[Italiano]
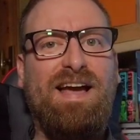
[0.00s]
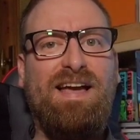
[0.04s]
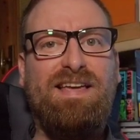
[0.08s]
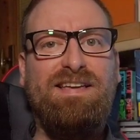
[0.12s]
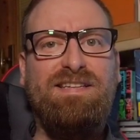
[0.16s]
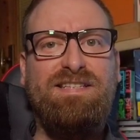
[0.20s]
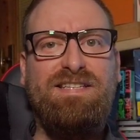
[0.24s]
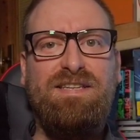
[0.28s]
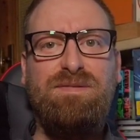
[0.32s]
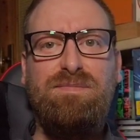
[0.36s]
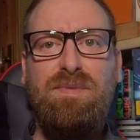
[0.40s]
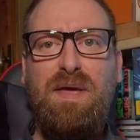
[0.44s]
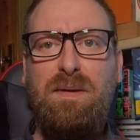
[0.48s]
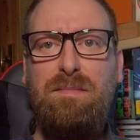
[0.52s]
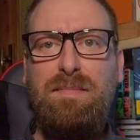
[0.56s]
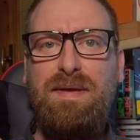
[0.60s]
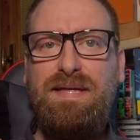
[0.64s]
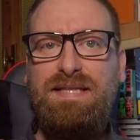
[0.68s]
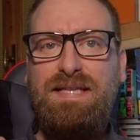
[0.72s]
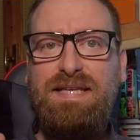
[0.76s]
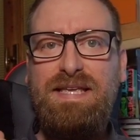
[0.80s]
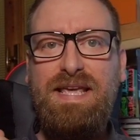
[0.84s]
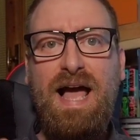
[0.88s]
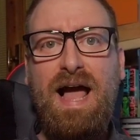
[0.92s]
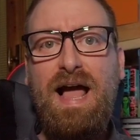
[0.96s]
carissimi
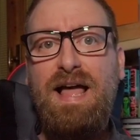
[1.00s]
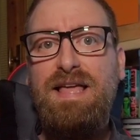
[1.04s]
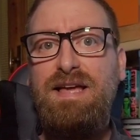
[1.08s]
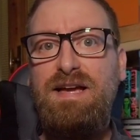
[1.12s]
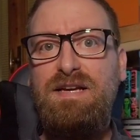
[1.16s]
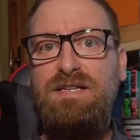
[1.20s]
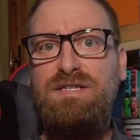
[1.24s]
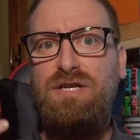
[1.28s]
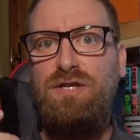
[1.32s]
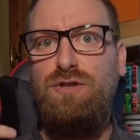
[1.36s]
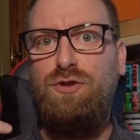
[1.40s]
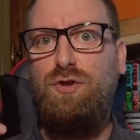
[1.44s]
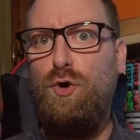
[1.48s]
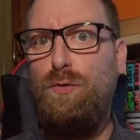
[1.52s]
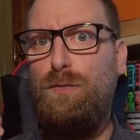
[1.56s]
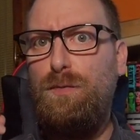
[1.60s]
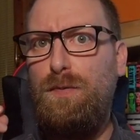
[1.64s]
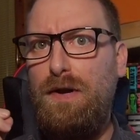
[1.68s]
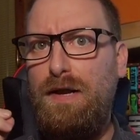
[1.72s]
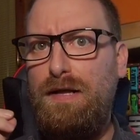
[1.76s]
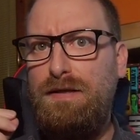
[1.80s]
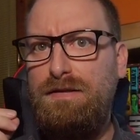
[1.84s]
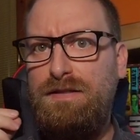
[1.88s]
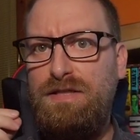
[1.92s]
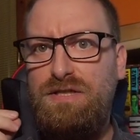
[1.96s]
MTIers,
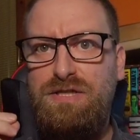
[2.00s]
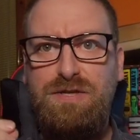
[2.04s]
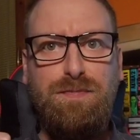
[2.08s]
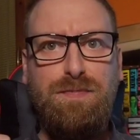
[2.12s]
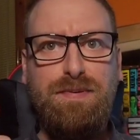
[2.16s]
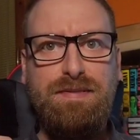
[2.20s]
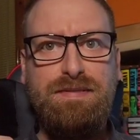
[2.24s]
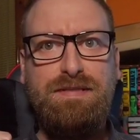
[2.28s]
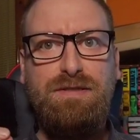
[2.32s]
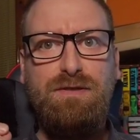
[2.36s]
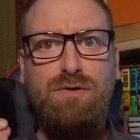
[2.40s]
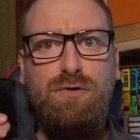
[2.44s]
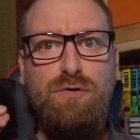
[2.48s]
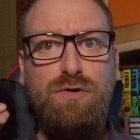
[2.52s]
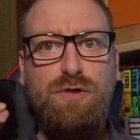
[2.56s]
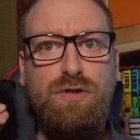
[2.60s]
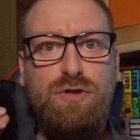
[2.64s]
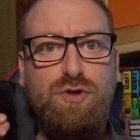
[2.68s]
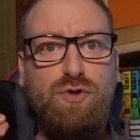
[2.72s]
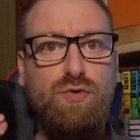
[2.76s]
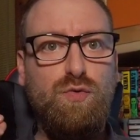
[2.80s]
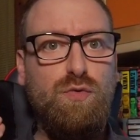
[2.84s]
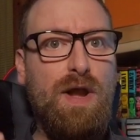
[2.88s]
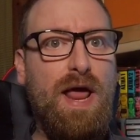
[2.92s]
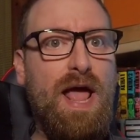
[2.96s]
dopo le
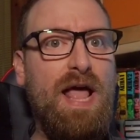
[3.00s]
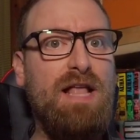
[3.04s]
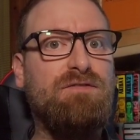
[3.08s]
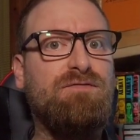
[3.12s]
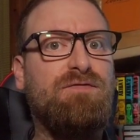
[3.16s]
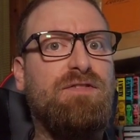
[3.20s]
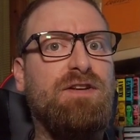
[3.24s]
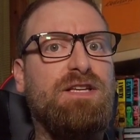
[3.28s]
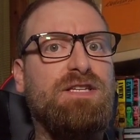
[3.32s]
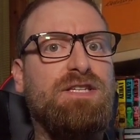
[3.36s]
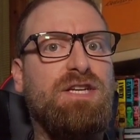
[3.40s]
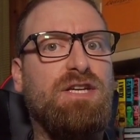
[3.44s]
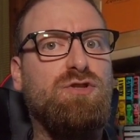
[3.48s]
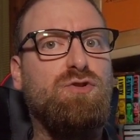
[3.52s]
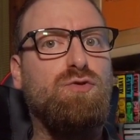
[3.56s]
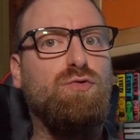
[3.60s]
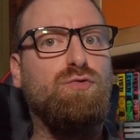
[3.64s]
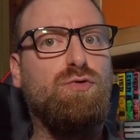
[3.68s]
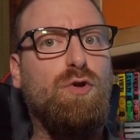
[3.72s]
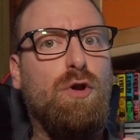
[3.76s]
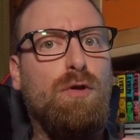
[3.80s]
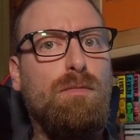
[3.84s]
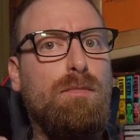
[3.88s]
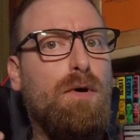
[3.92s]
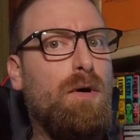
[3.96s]
anticipazioni su Netflix è
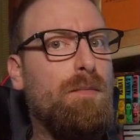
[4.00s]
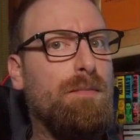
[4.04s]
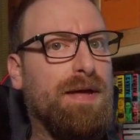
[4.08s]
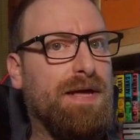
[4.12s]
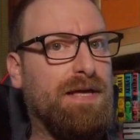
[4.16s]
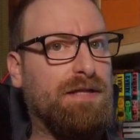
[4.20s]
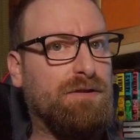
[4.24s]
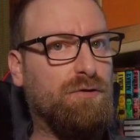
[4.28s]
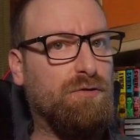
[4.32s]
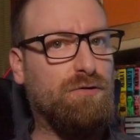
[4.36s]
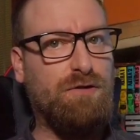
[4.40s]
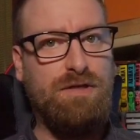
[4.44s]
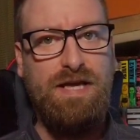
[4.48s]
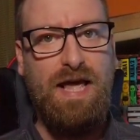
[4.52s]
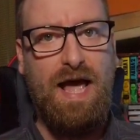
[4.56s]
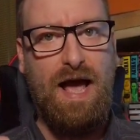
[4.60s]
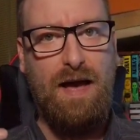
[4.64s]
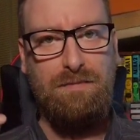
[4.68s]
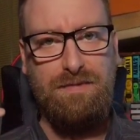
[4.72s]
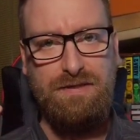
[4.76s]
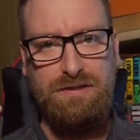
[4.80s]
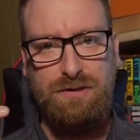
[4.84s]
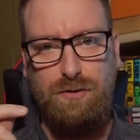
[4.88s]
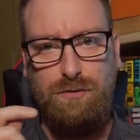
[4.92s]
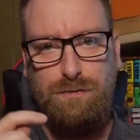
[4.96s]
giunto il momento di
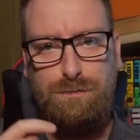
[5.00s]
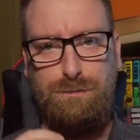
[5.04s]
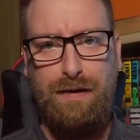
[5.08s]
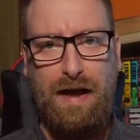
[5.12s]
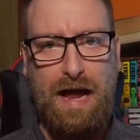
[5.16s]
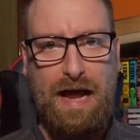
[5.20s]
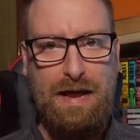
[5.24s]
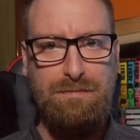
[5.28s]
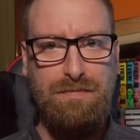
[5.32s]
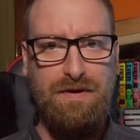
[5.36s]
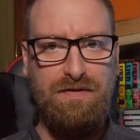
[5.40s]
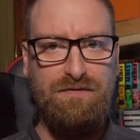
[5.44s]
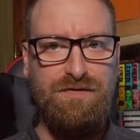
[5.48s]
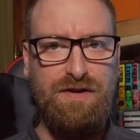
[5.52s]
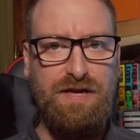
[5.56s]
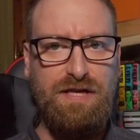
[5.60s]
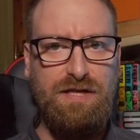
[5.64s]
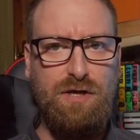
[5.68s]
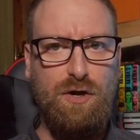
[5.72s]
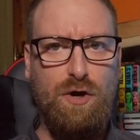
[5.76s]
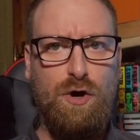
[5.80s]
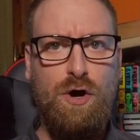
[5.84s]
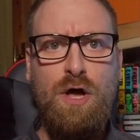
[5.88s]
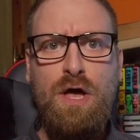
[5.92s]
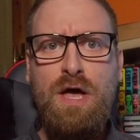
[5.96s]
Amazon Prime
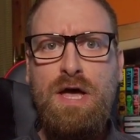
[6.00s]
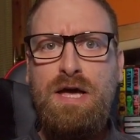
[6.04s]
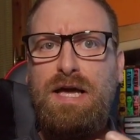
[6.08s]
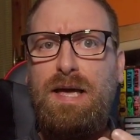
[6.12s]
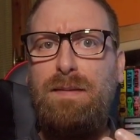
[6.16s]
Video